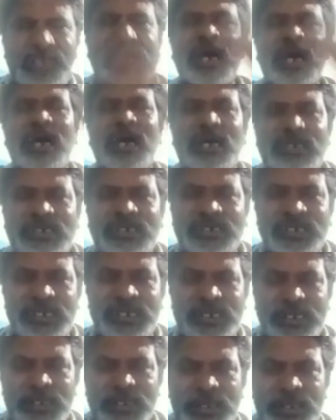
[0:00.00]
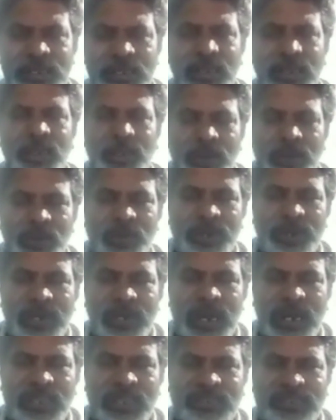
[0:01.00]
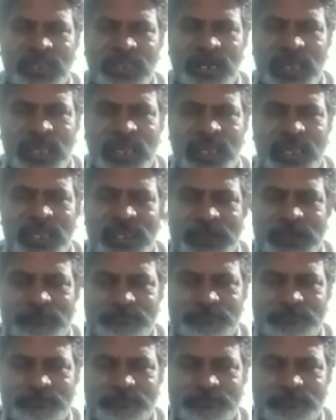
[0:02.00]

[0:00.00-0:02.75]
என்ன ஆட்சி ஒரு காலத்திலே